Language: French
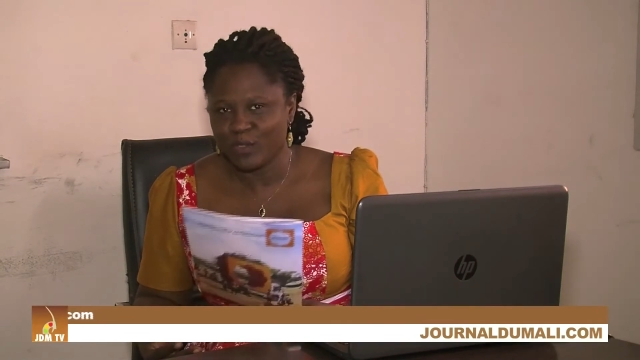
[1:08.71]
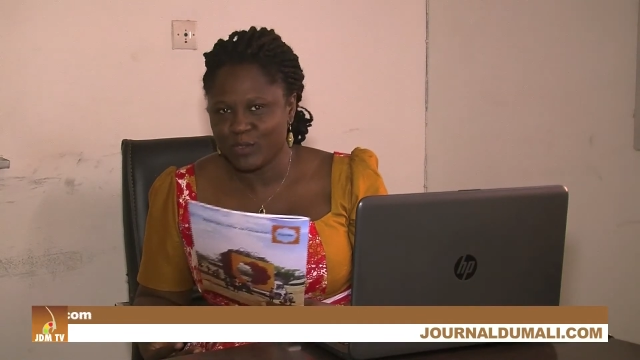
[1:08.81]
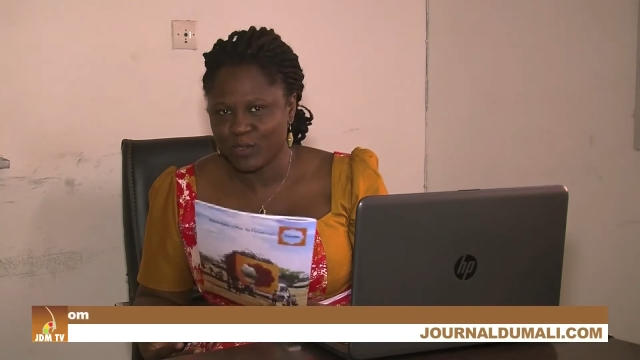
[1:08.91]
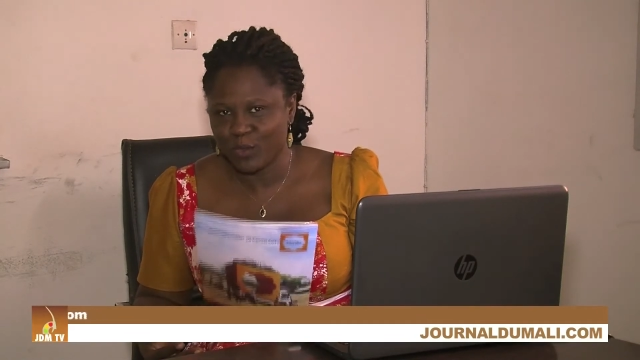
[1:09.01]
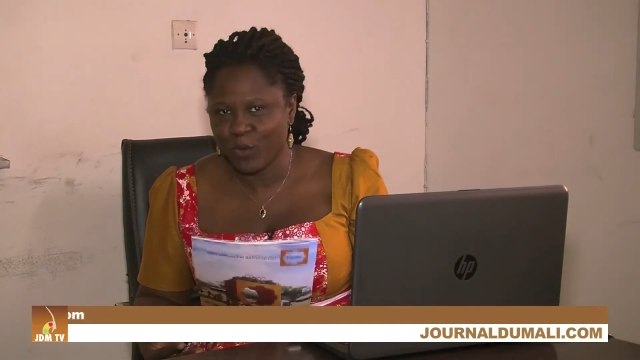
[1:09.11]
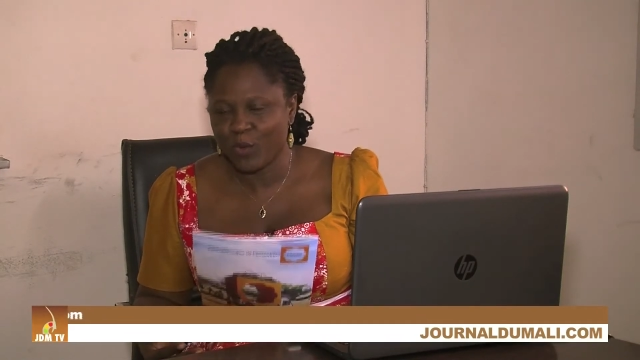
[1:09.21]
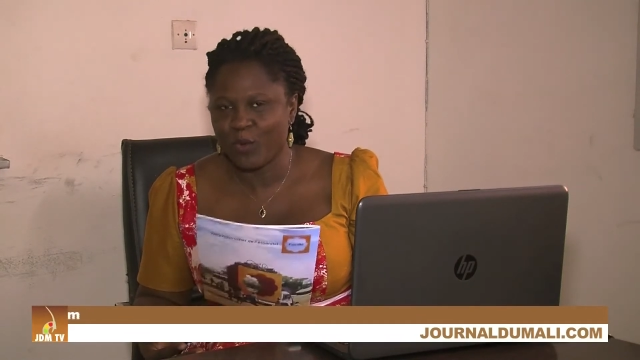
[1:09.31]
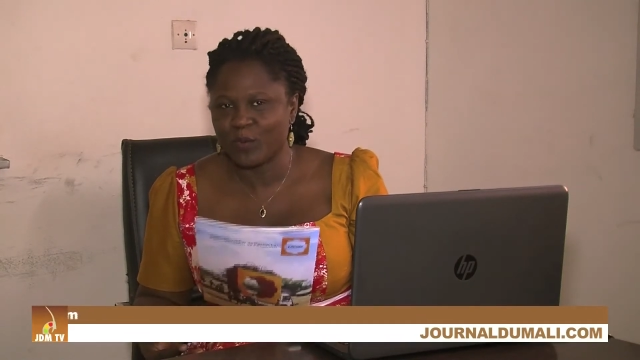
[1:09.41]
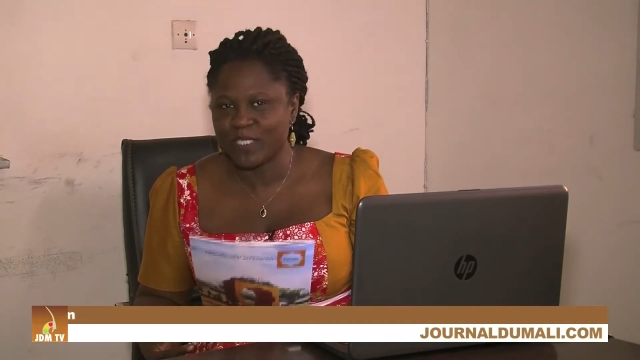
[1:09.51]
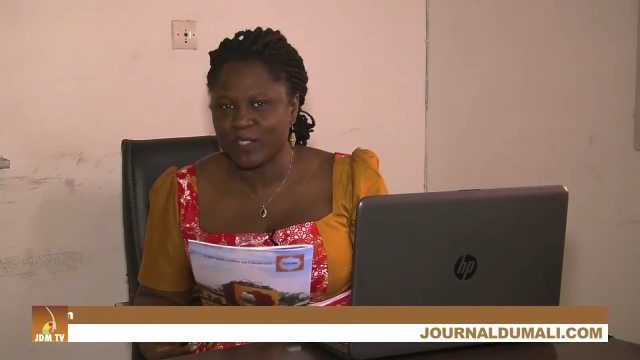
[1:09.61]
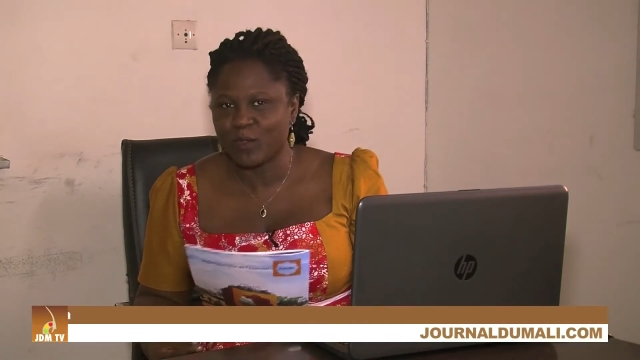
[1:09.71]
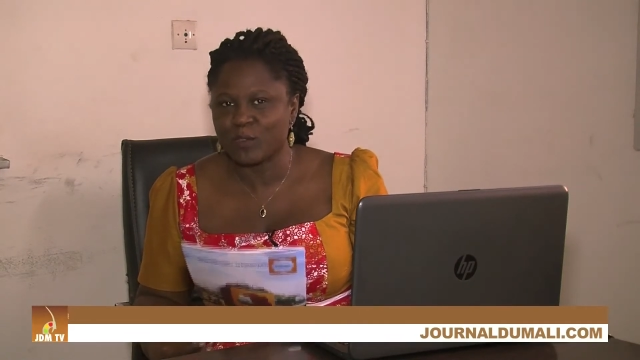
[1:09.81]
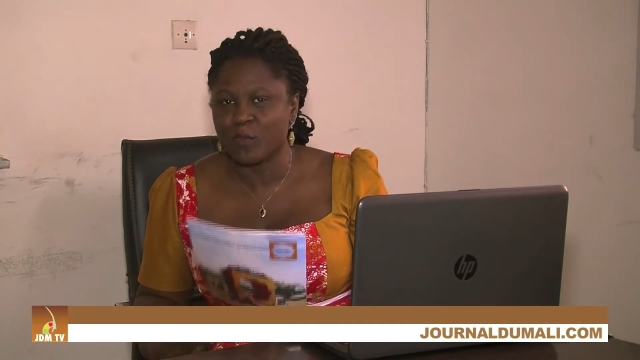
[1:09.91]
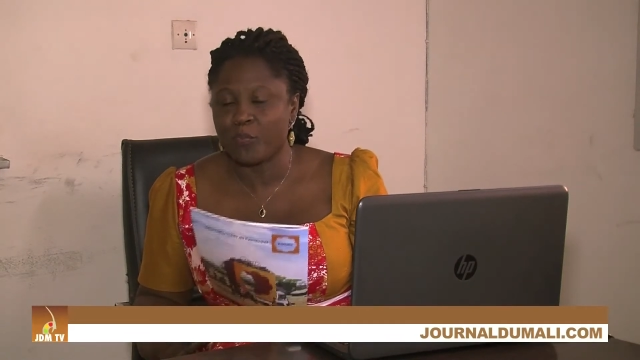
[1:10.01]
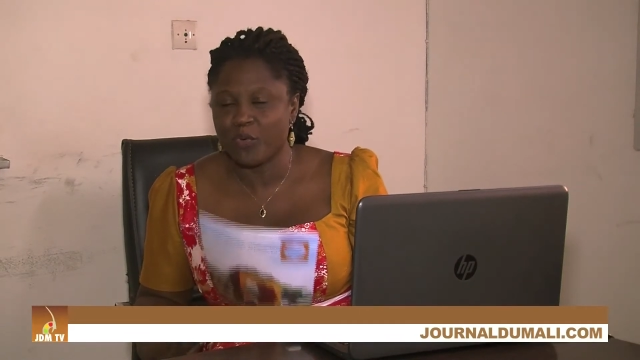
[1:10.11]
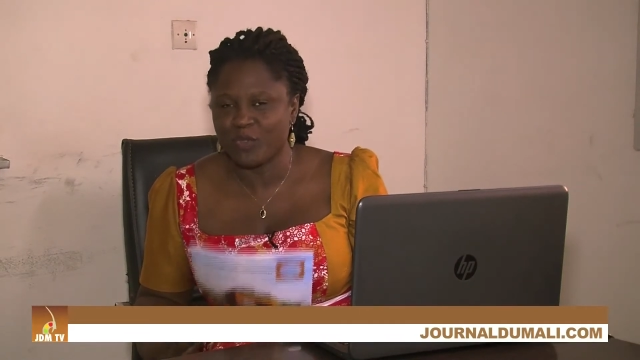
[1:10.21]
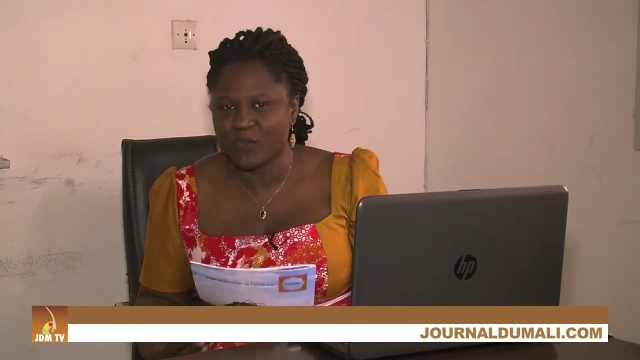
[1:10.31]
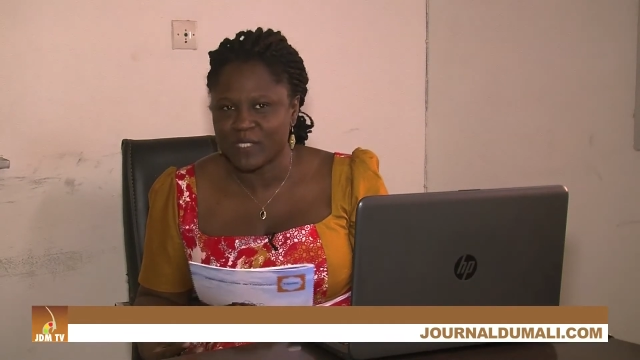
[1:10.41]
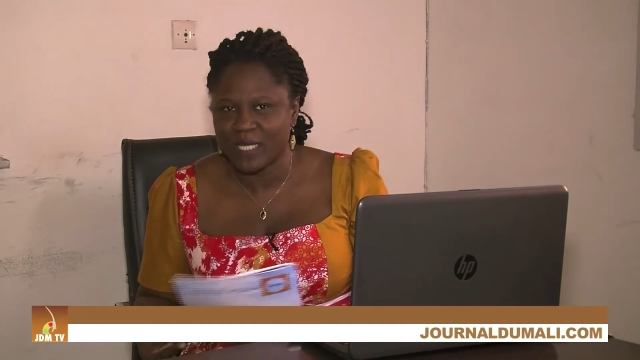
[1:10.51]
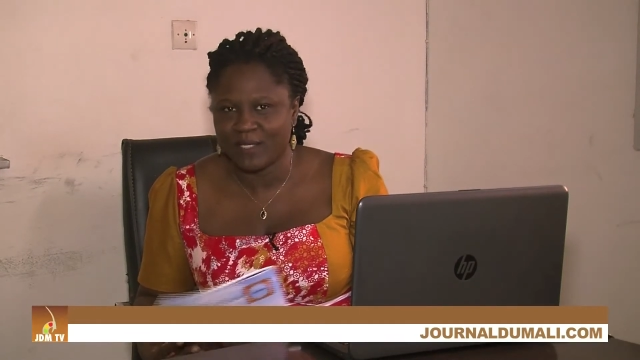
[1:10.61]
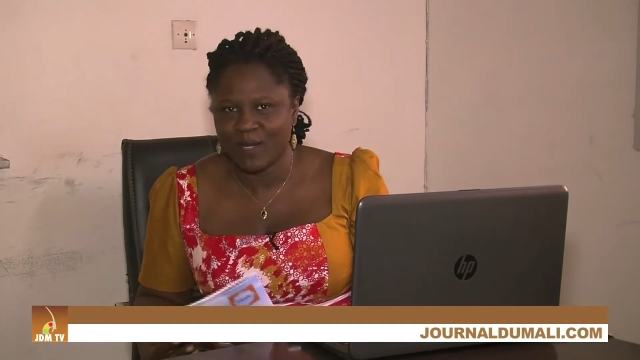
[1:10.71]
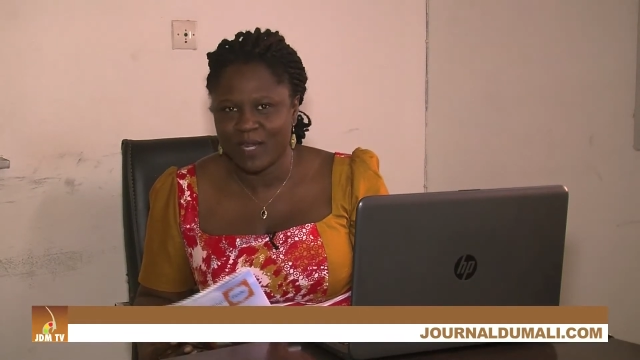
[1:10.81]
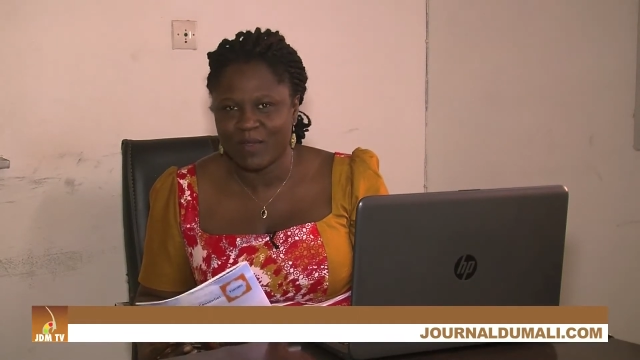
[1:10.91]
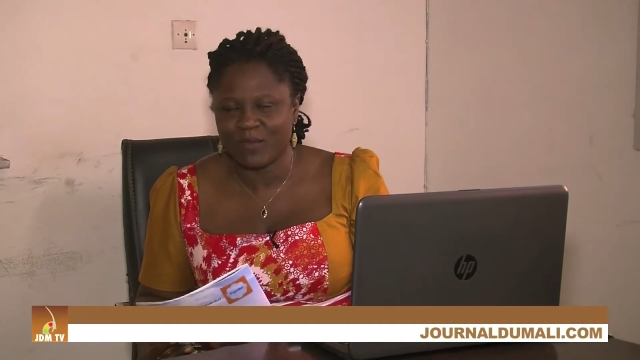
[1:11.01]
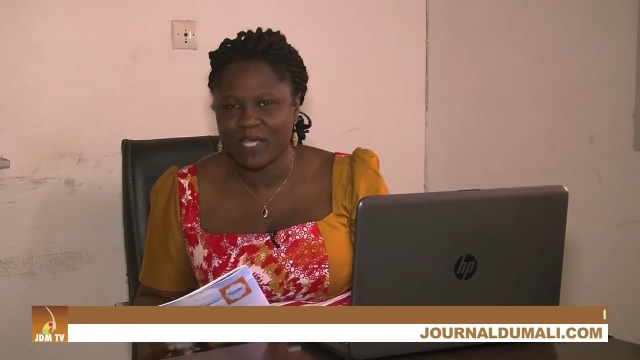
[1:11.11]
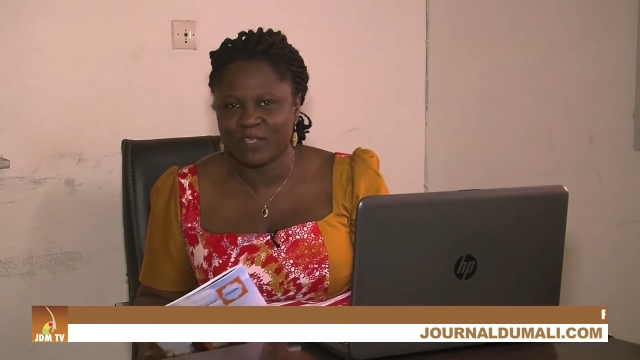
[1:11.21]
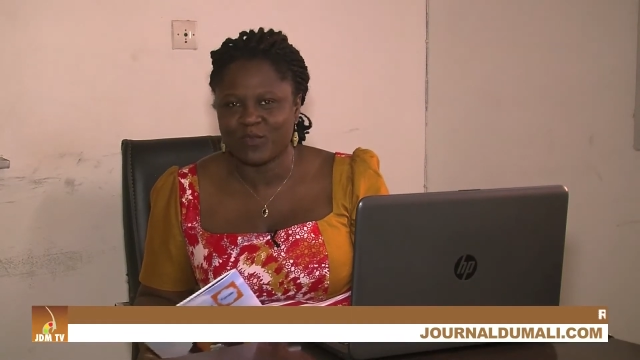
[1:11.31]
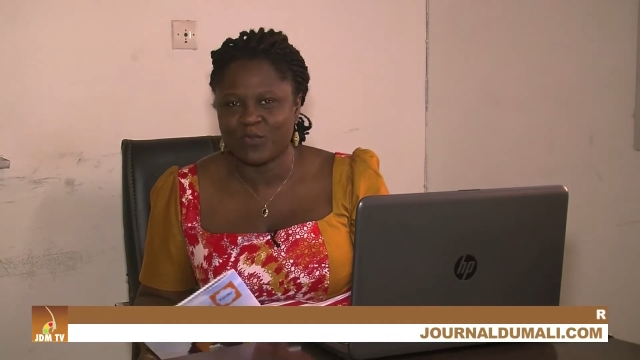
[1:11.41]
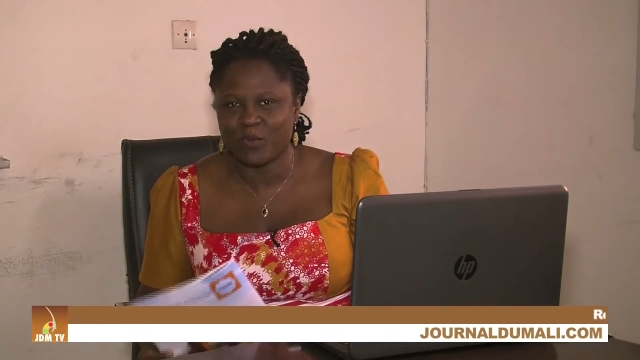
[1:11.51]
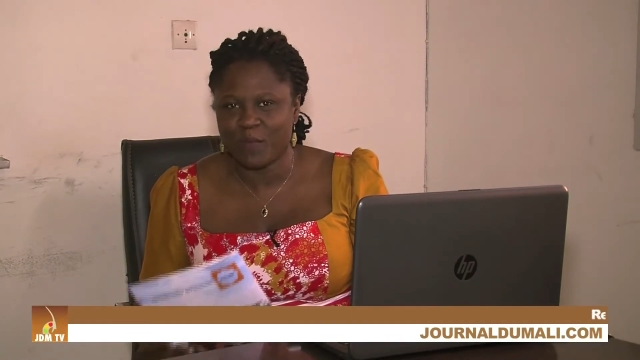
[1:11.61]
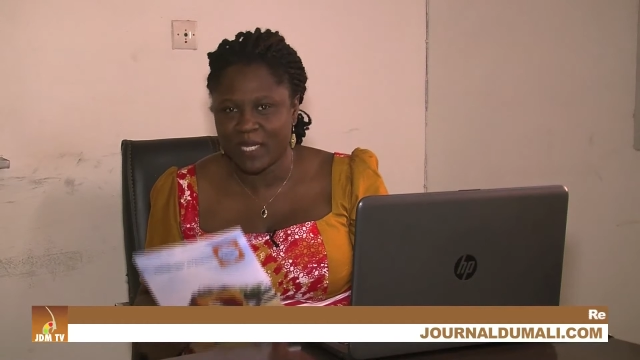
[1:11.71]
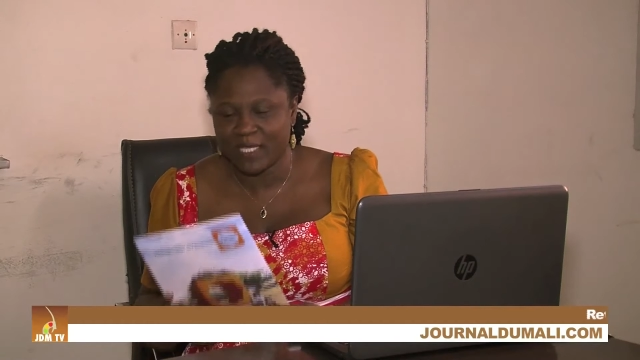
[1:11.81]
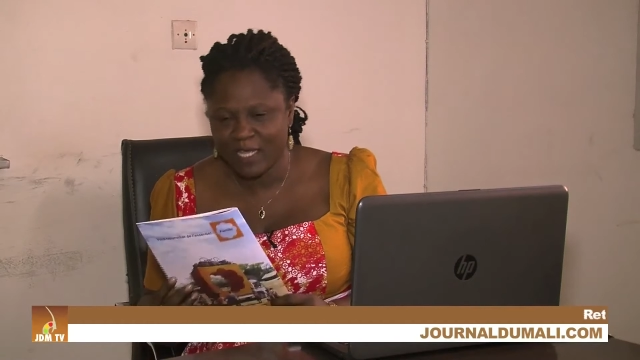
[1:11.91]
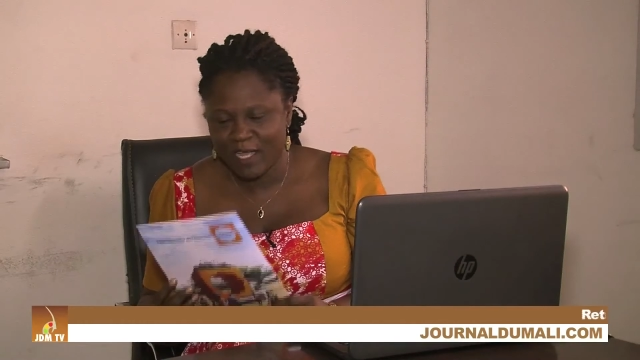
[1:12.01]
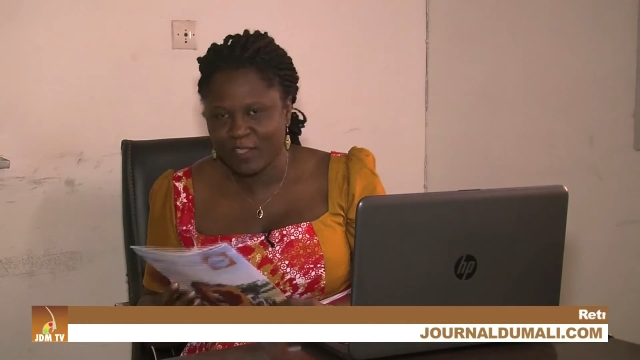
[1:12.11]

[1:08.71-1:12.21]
ce que contient donc ce potentiel de la noix de cajou pour le Mali